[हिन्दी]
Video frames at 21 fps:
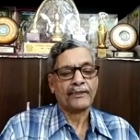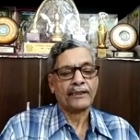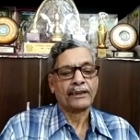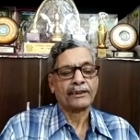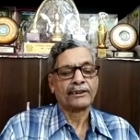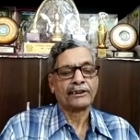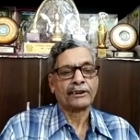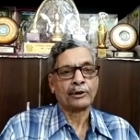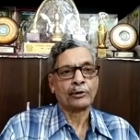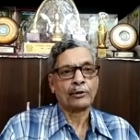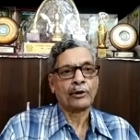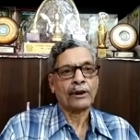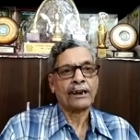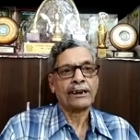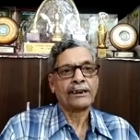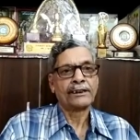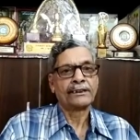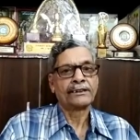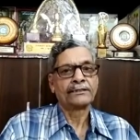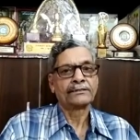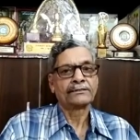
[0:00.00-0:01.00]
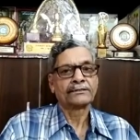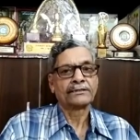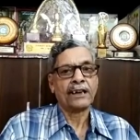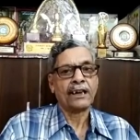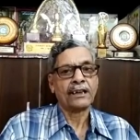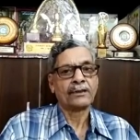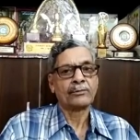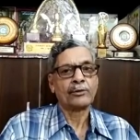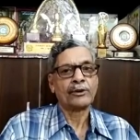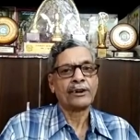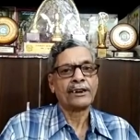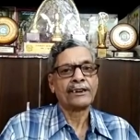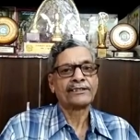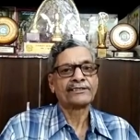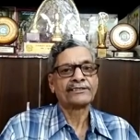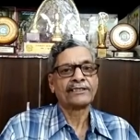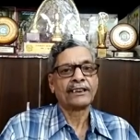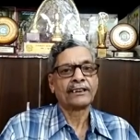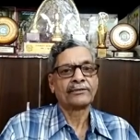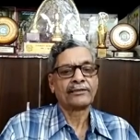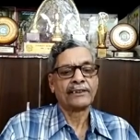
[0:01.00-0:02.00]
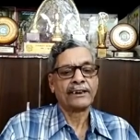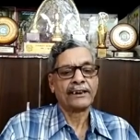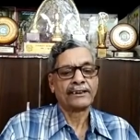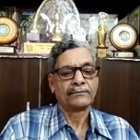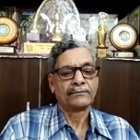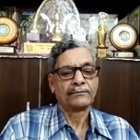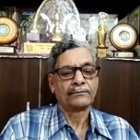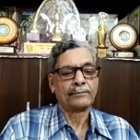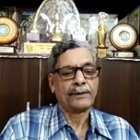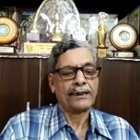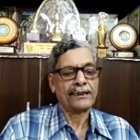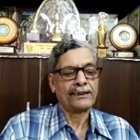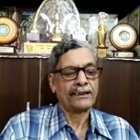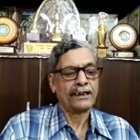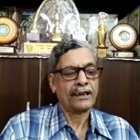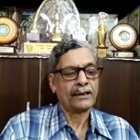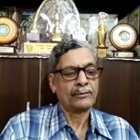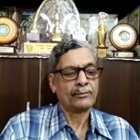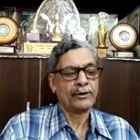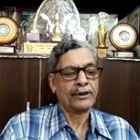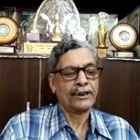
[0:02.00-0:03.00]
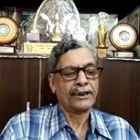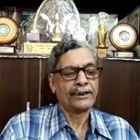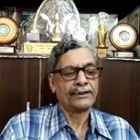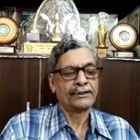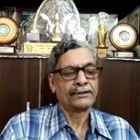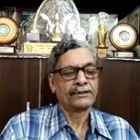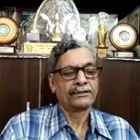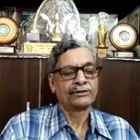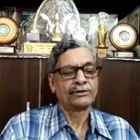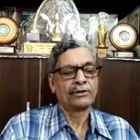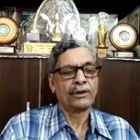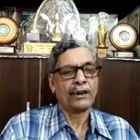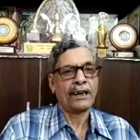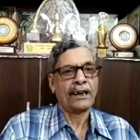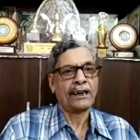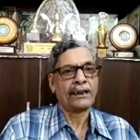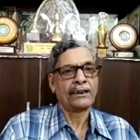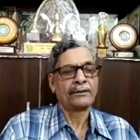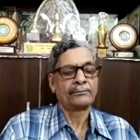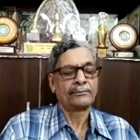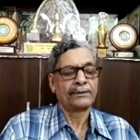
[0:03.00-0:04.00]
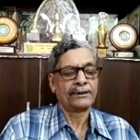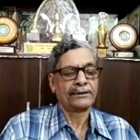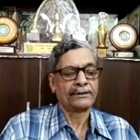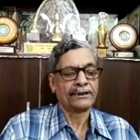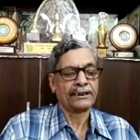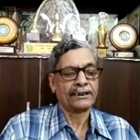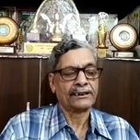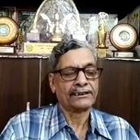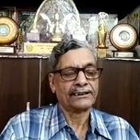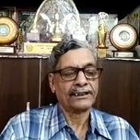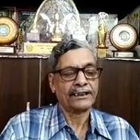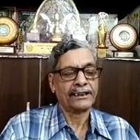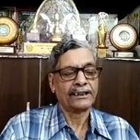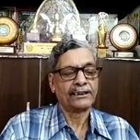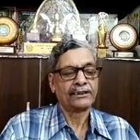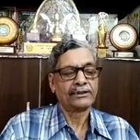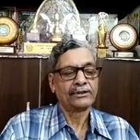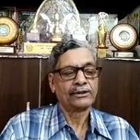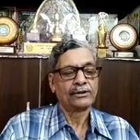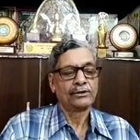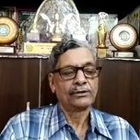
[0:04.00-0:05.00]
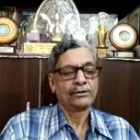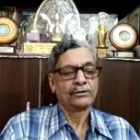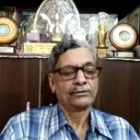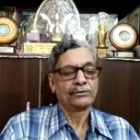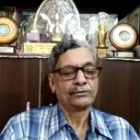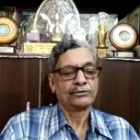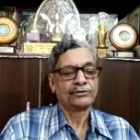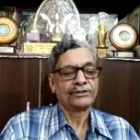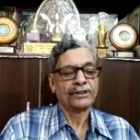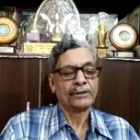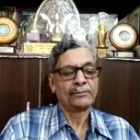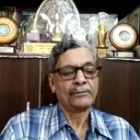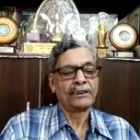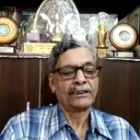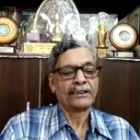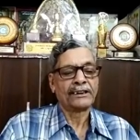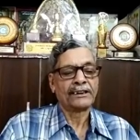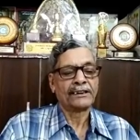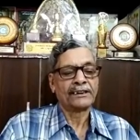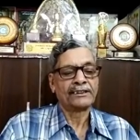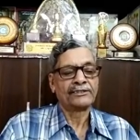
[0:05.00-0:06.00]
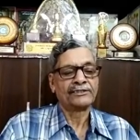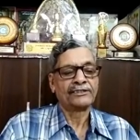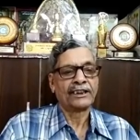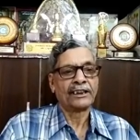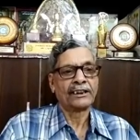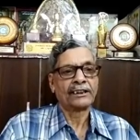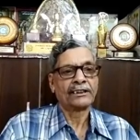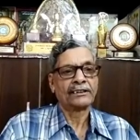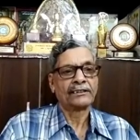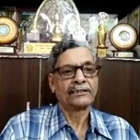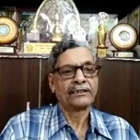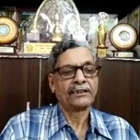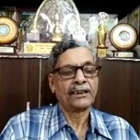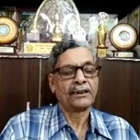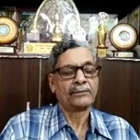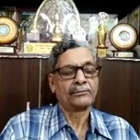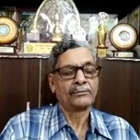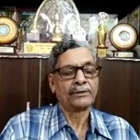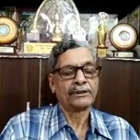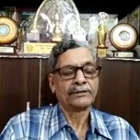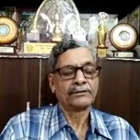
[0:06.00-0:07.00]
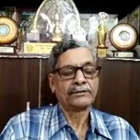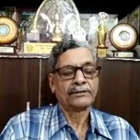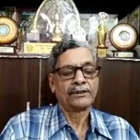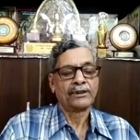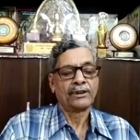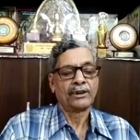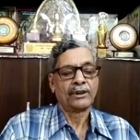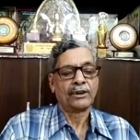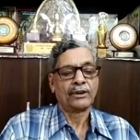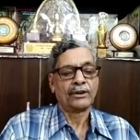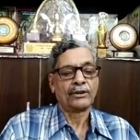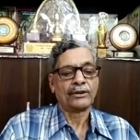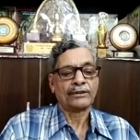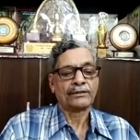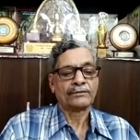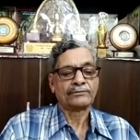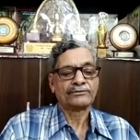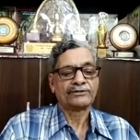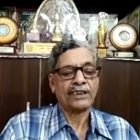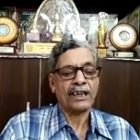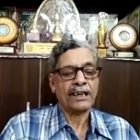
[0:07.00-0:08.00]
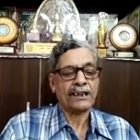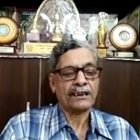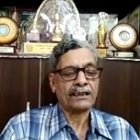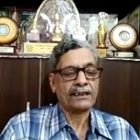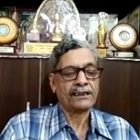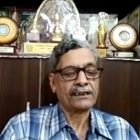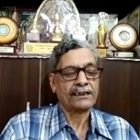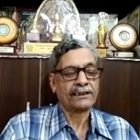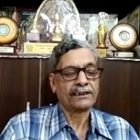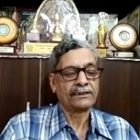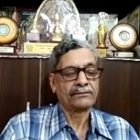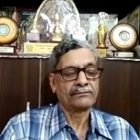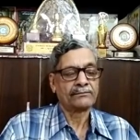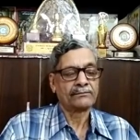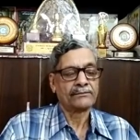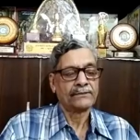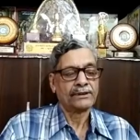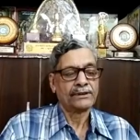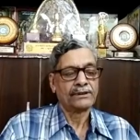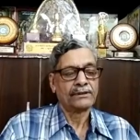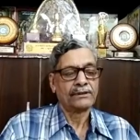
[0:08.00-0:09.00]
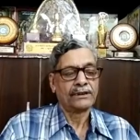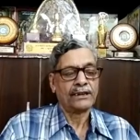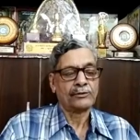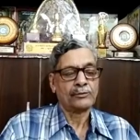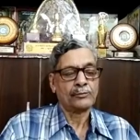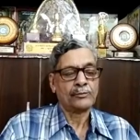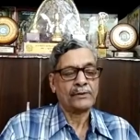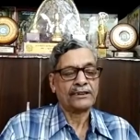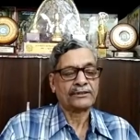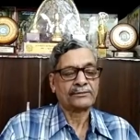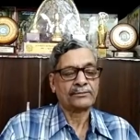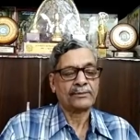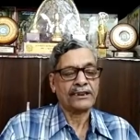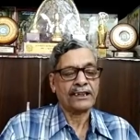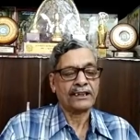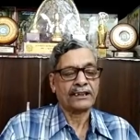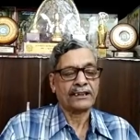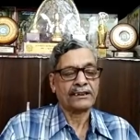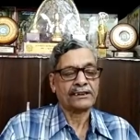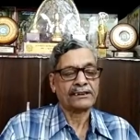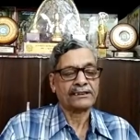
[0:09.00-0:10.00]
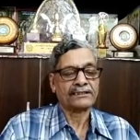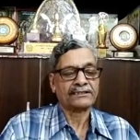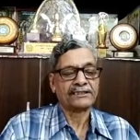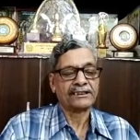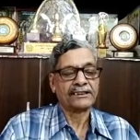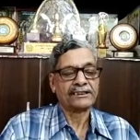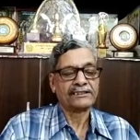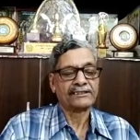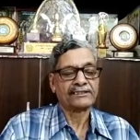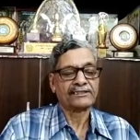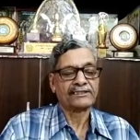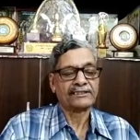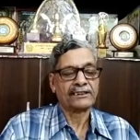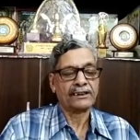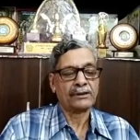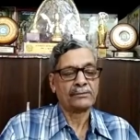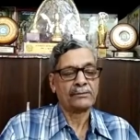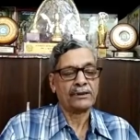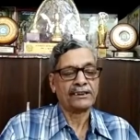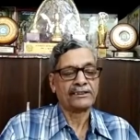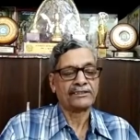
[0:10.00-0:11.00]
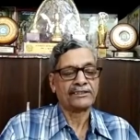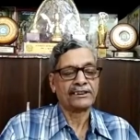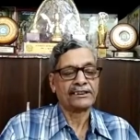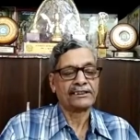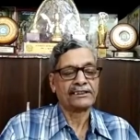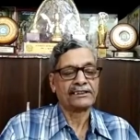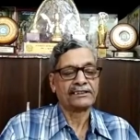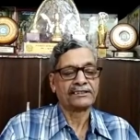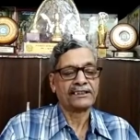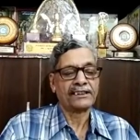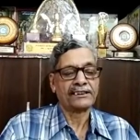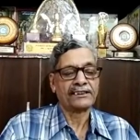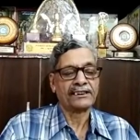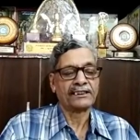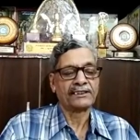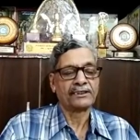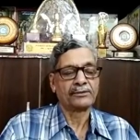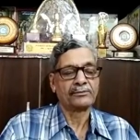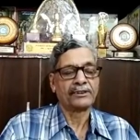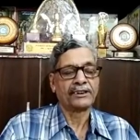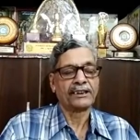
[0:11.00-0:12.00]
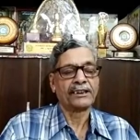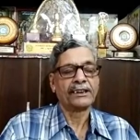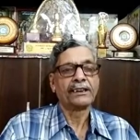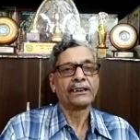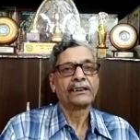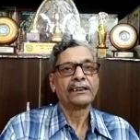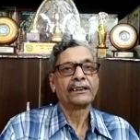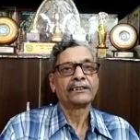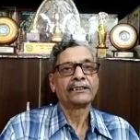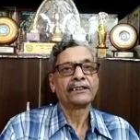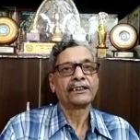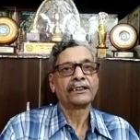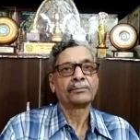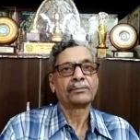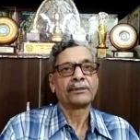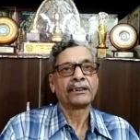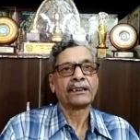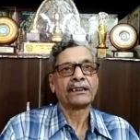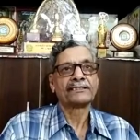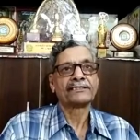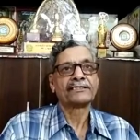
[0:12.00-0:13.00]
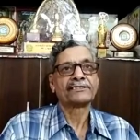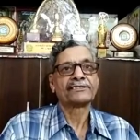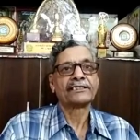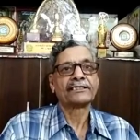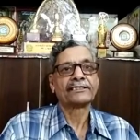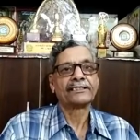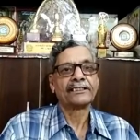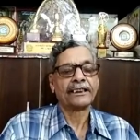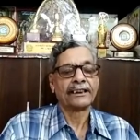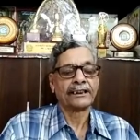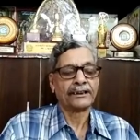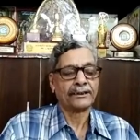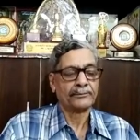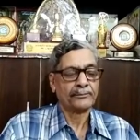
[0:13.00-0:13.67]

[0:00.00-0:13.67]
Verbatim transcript: क्लोराइड कार्बोनेट सल्फेट बाइकार्बोनेट जो आयन बन निकलते हैं उनसे मिलकर के जल अम्ल और क्षार का एक अनुपात बना करके रखते हैं जिससे कि हमारे शरीर की सारी एक्टिविटी ठीक प्रकार से चलती रहे